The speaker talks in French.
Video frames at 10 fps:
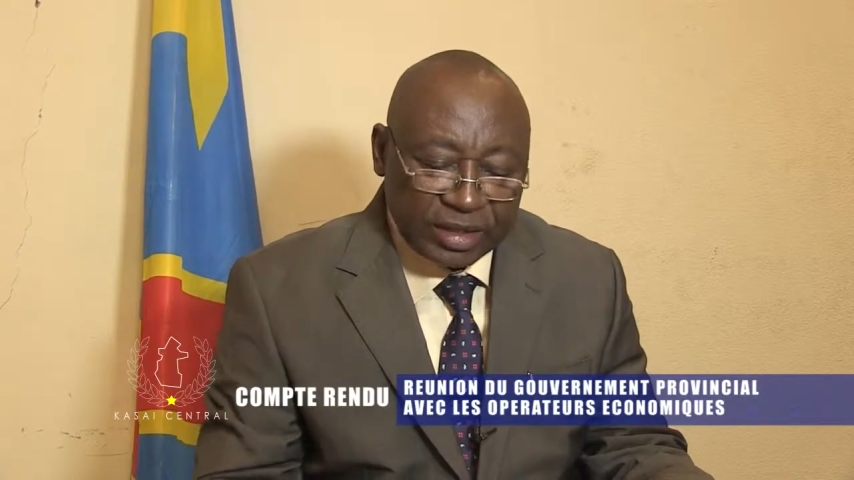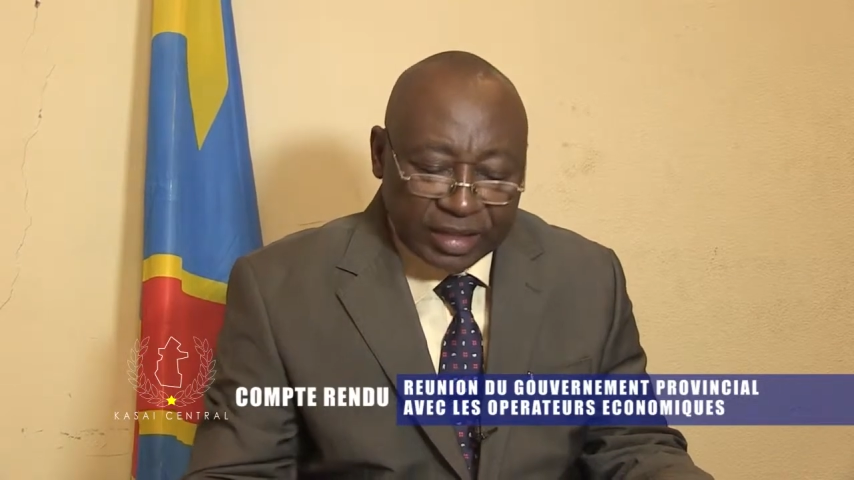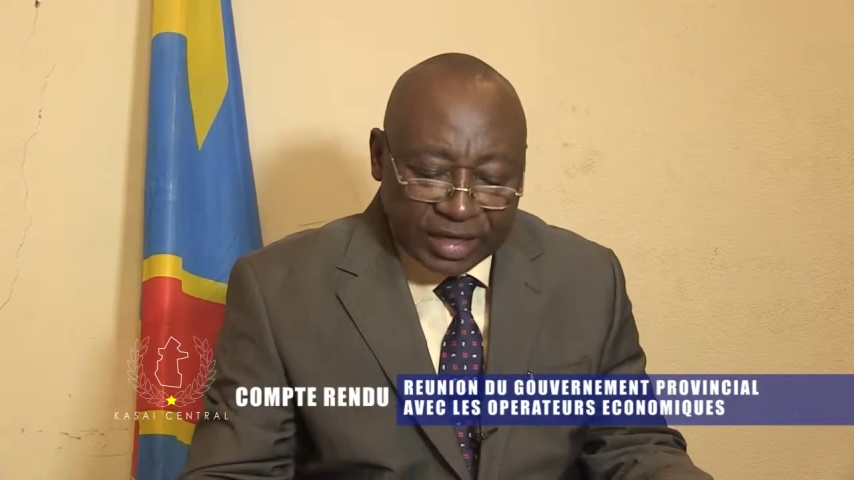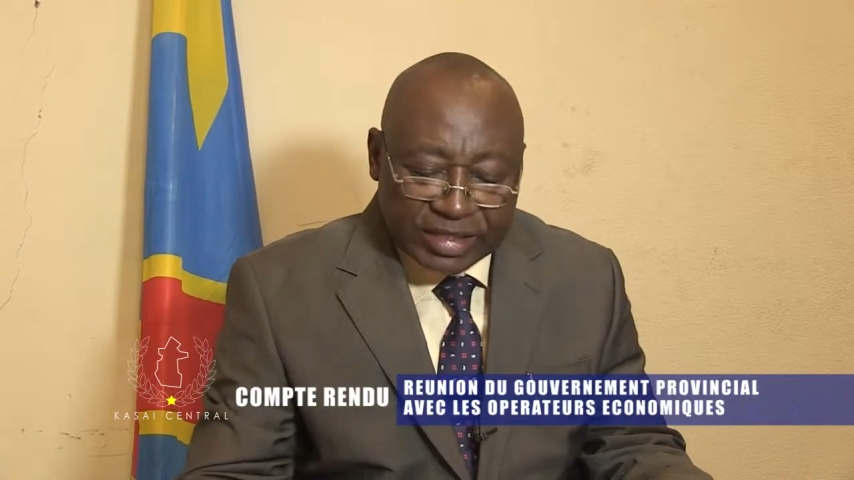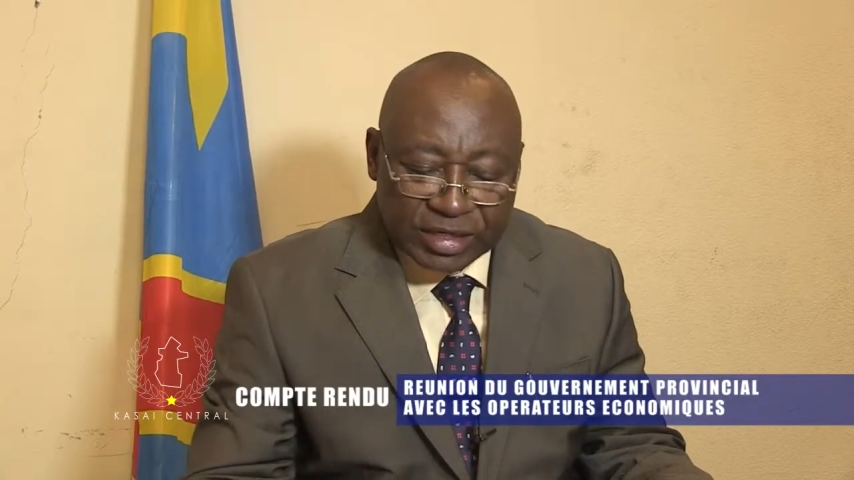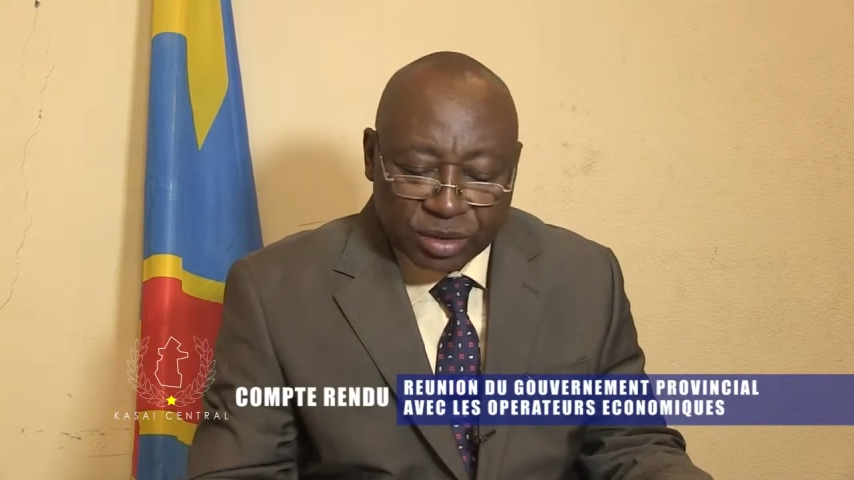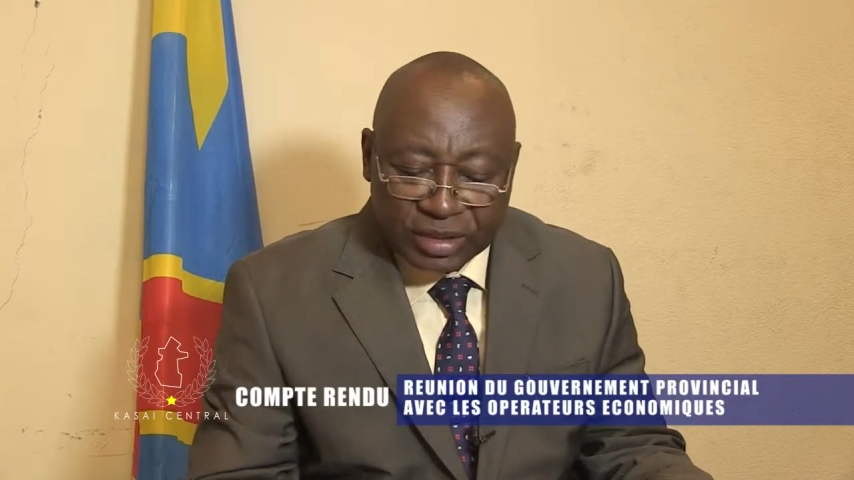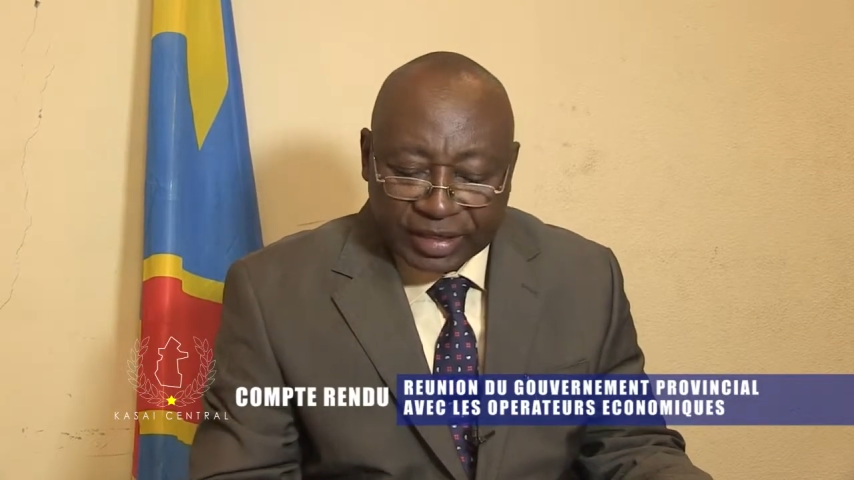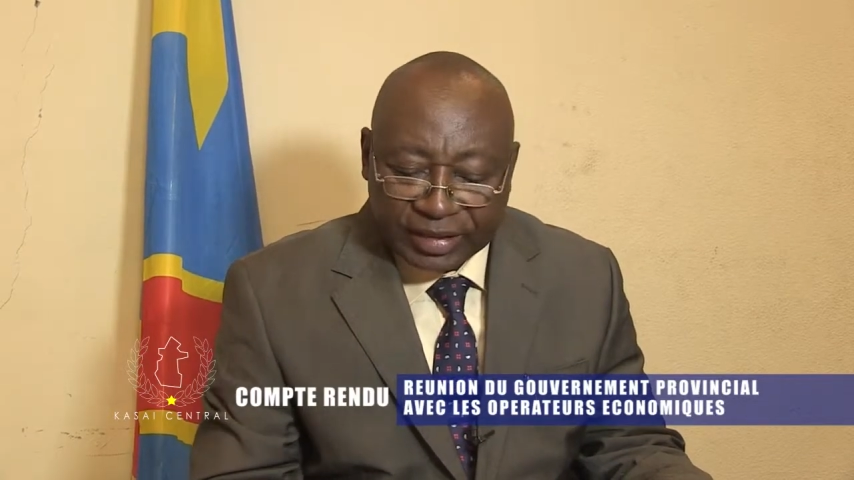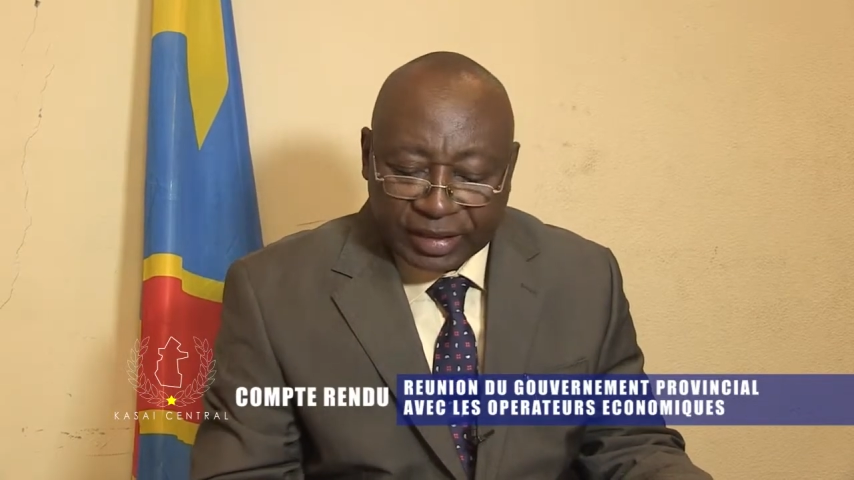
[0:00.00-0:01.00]
de la saison
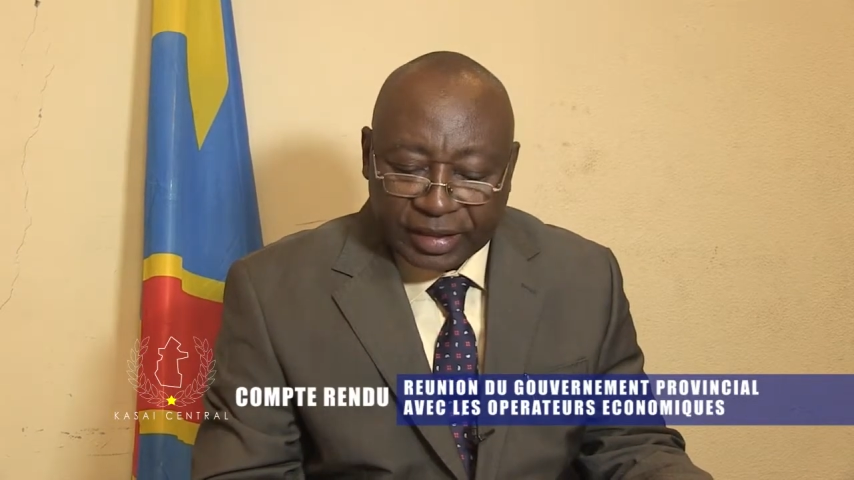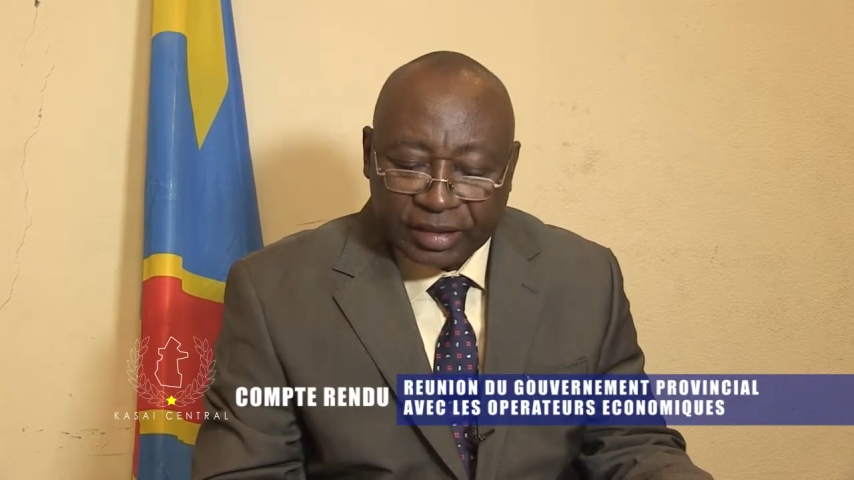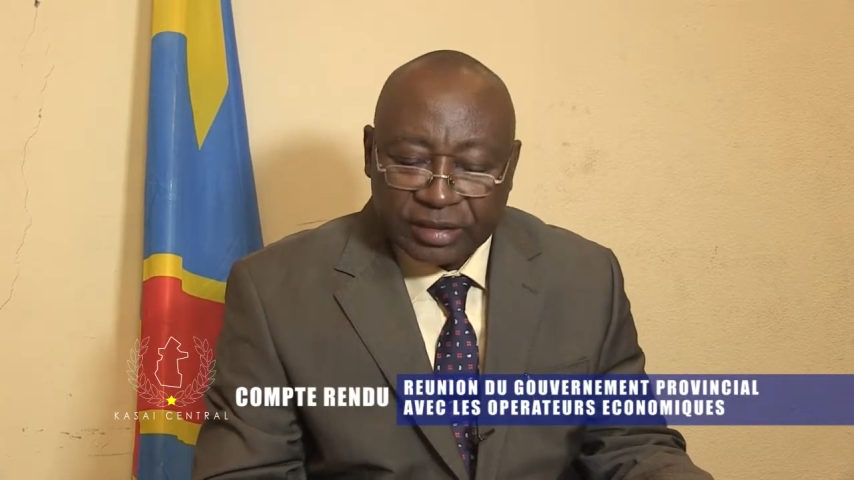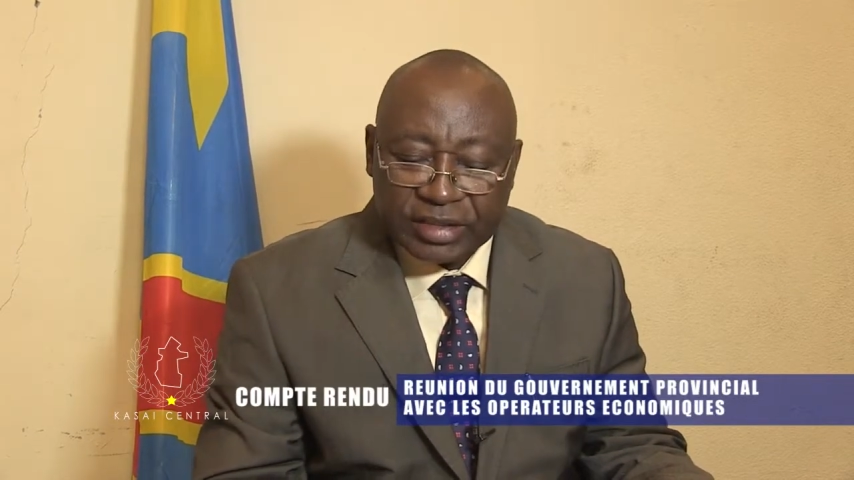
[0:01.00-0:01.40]
dernière